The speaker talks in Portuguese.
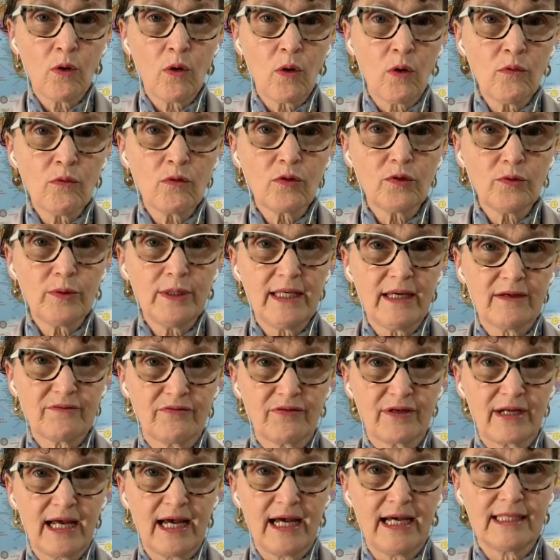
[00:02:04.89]
concluir a
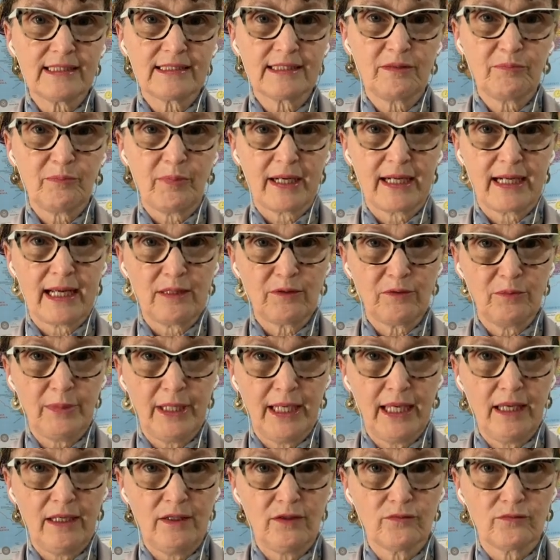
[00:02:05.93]
frase, parar no
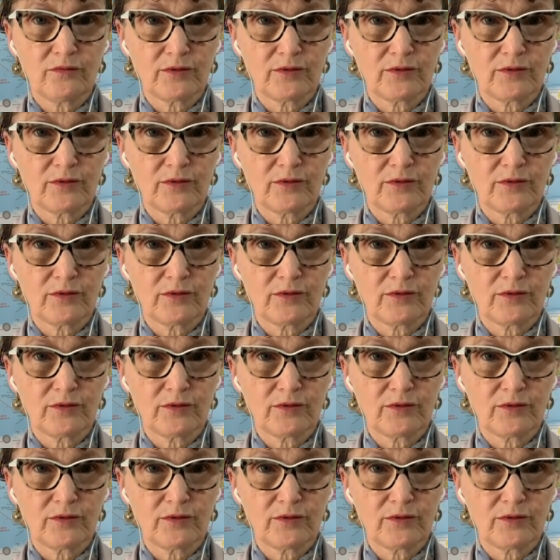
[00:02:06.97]
meio,